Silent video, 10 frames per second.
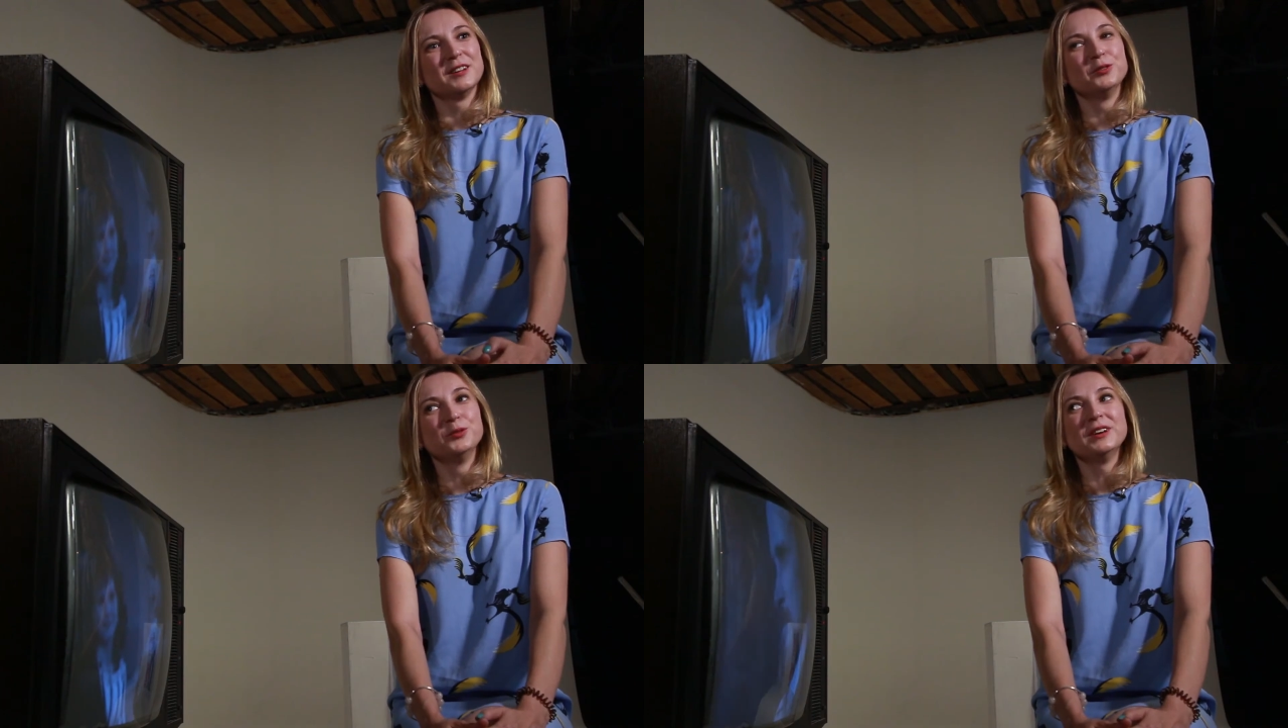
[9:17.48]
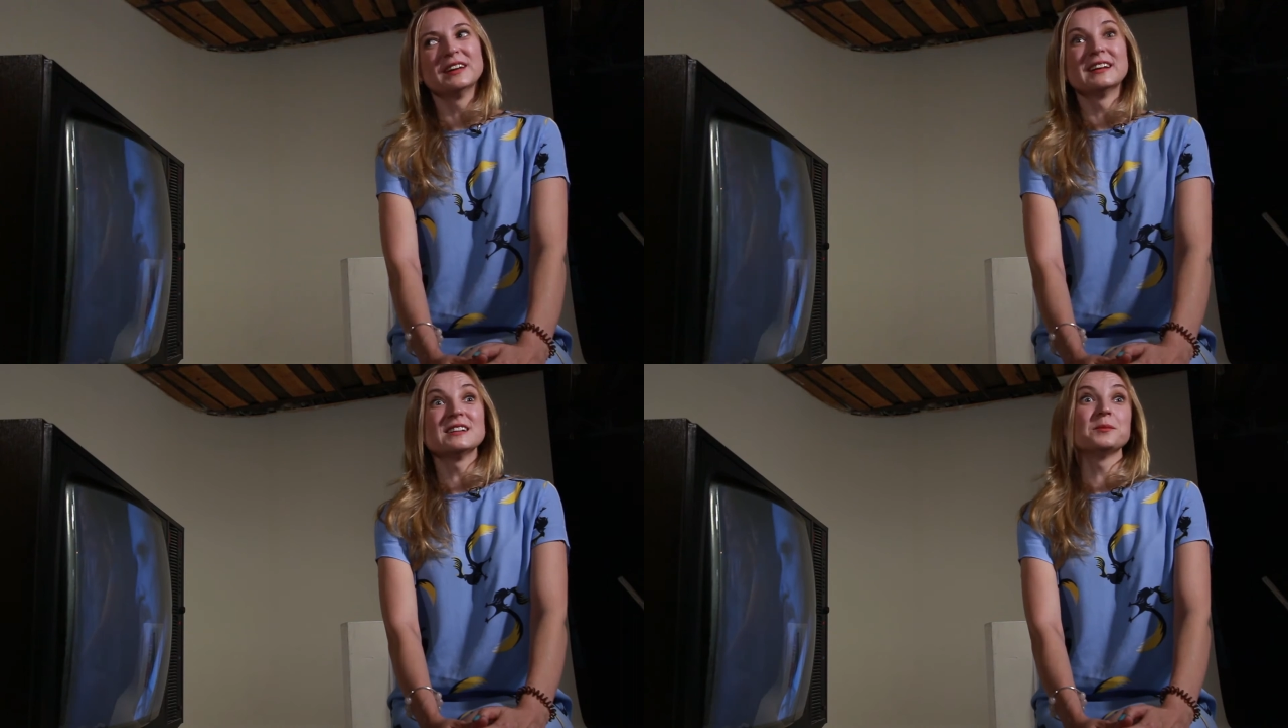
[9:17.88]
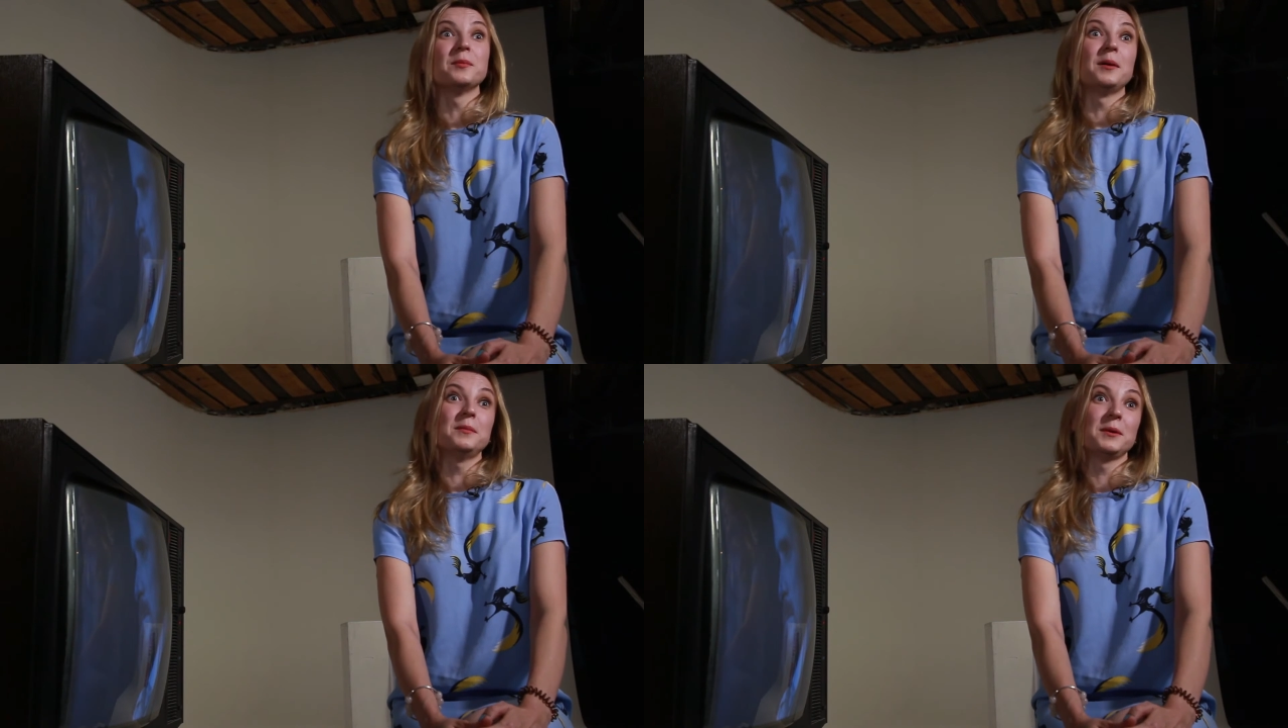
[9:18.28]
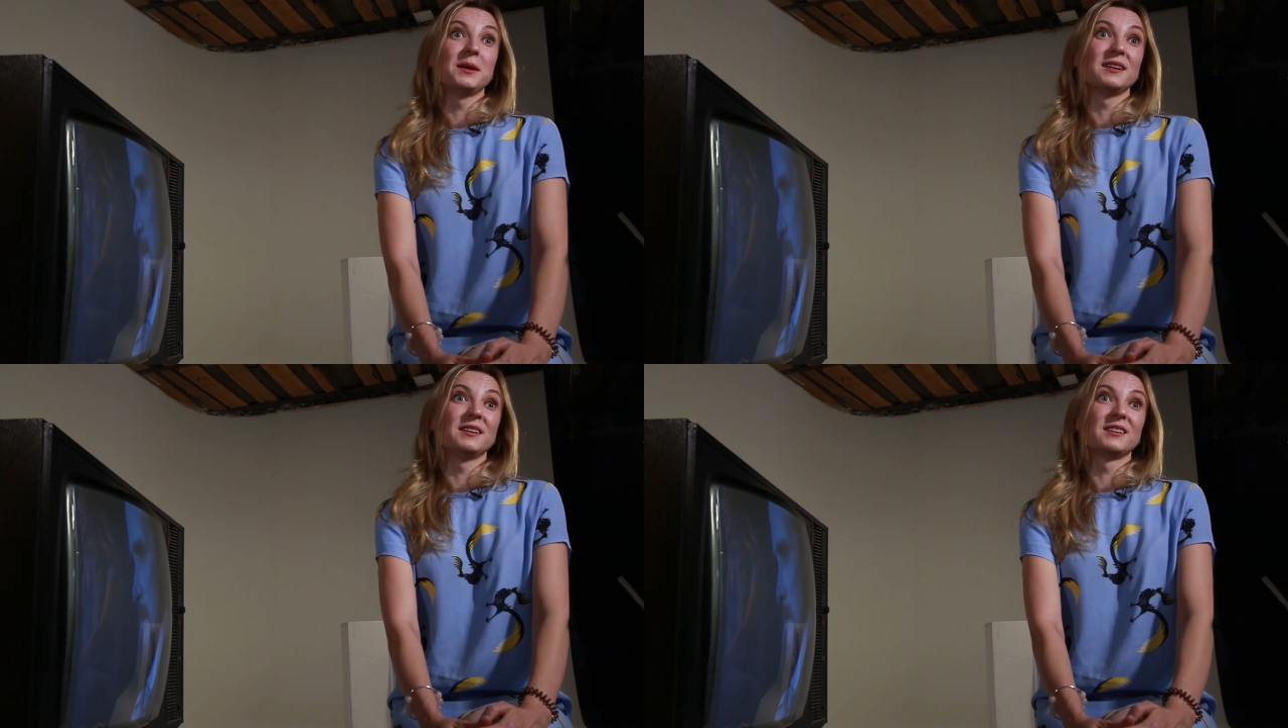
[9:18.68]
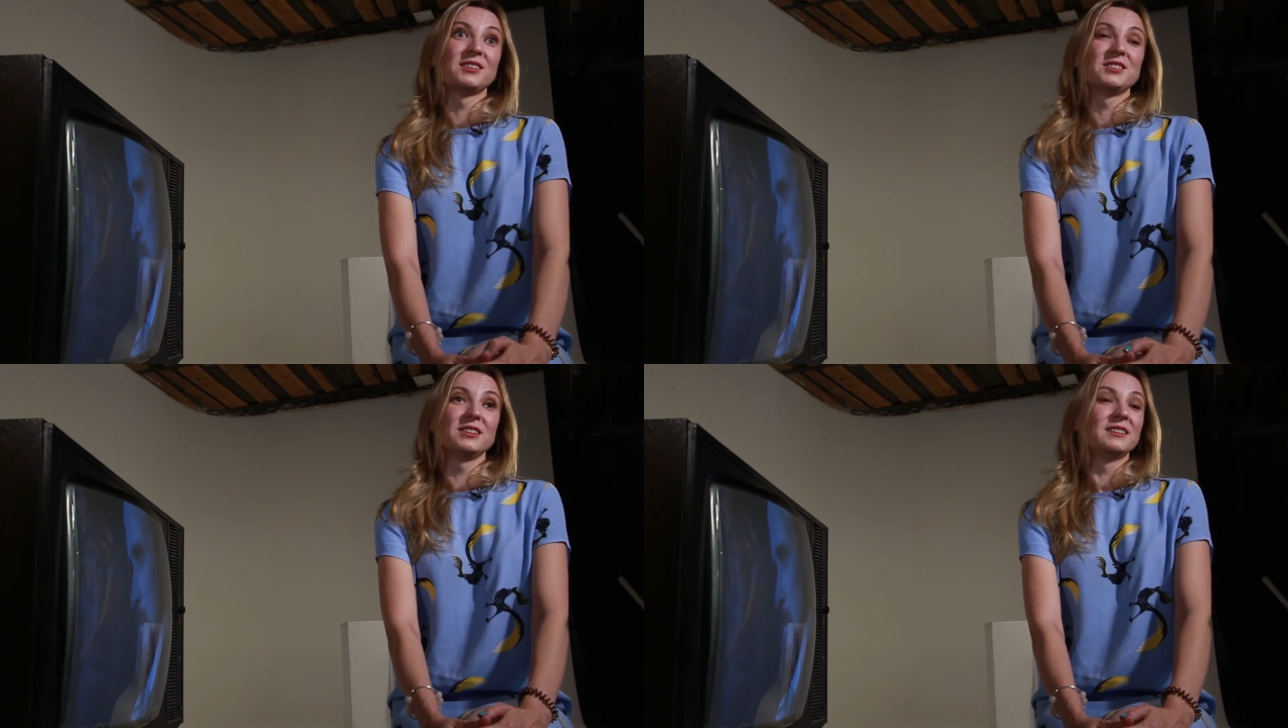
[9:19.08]
Ну и однажды мама а,
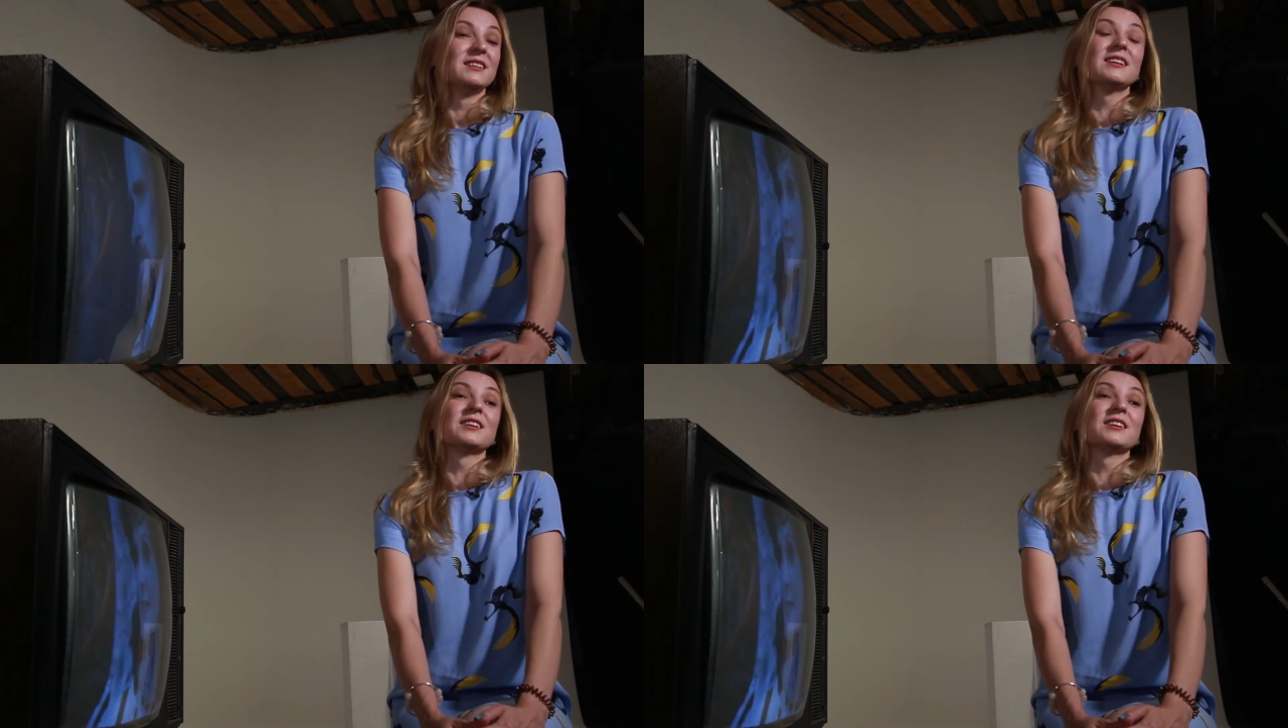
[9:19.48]
разжила, не